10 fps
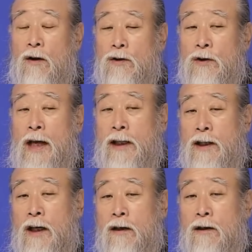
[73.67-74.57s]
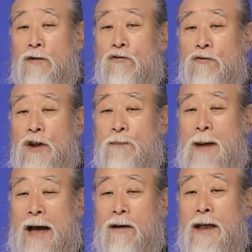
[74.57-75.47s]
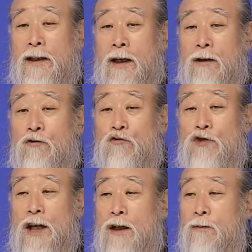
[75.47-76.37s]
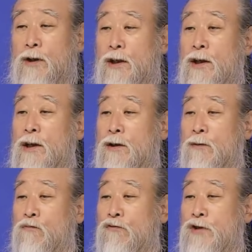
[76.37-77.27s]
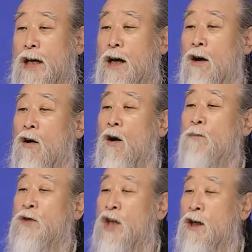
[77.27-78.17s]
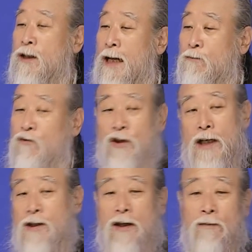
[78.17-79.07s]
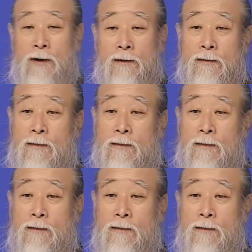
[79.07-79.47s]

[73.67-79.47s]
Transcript: 어떤 혜택을 주는 게 바른 혜택을 주지 않으면 이게서 문제가 엄청난 문제가 생깁니다.